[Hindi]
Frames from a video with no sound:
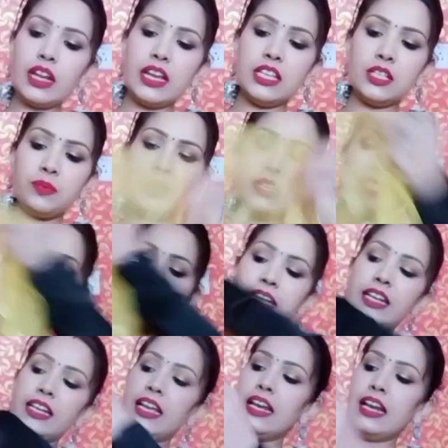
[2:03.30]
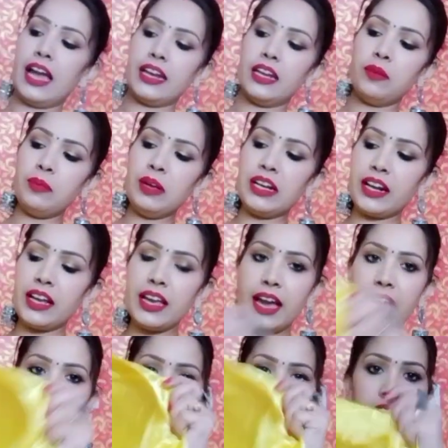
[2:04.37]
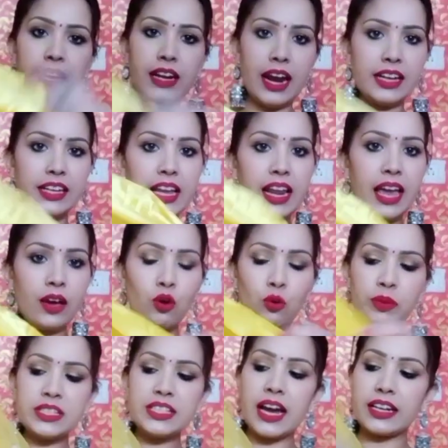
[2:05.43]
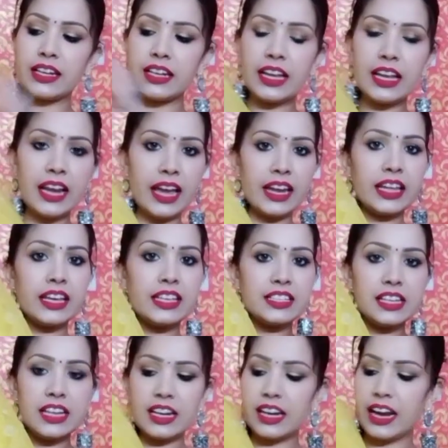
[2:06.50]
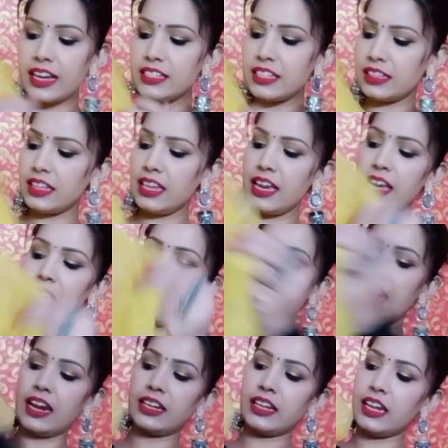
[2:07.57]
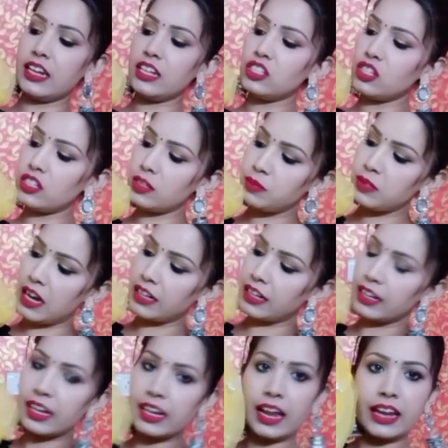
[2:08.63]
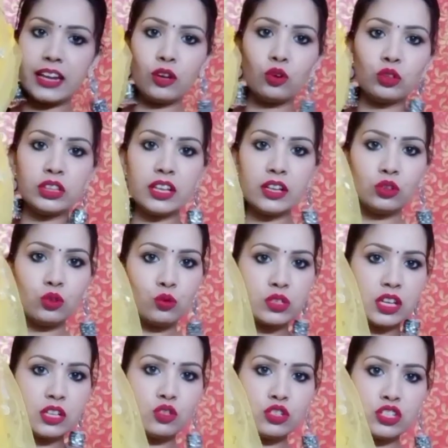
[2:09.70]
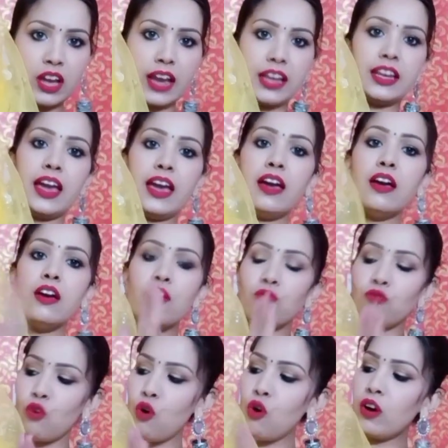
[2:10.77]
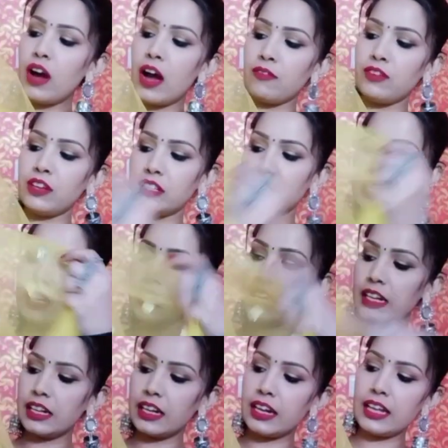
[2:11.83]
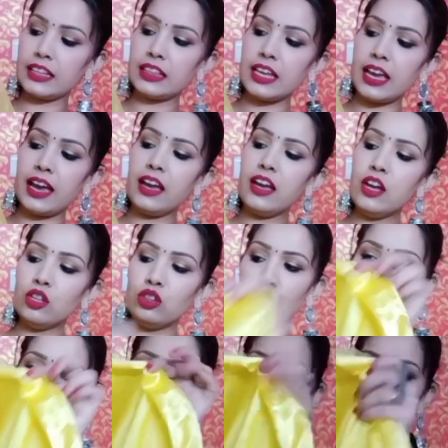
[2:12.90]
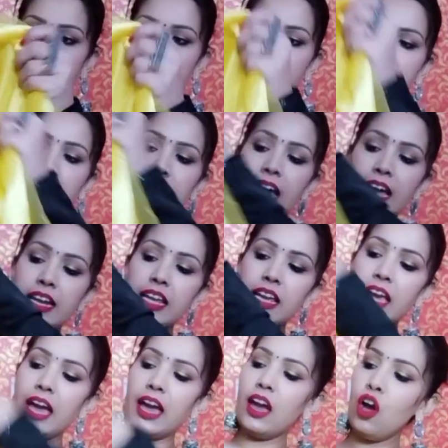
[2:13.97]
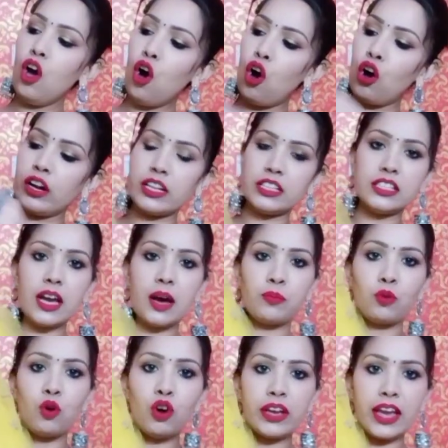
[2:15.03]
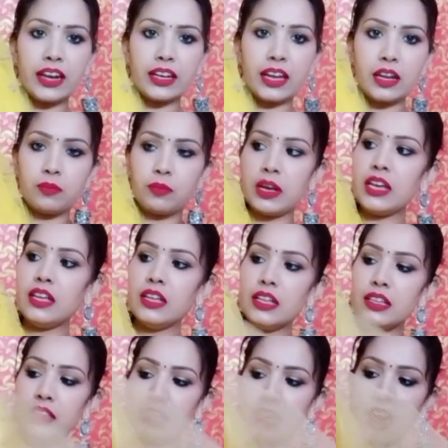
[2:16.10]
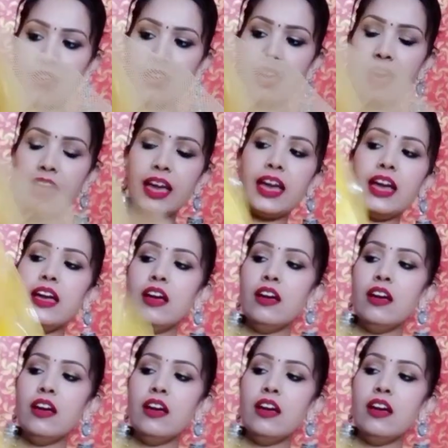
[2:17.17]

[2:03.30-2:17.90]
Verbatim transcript: इसमें साटन की लाइनिंग मिल रही है नेट के लहंगों में साटन की लाइनिंग इसलिए लगाई जाती है कि नेट के नीचे जब साटन की लाइनिंग होती है तो उसकी जो शाइन है वो काफी अच्छी निकल कर आती है तो इसमें साटन की लाइनिंग है और नीचे आपको कैन कैन भी दिया गया है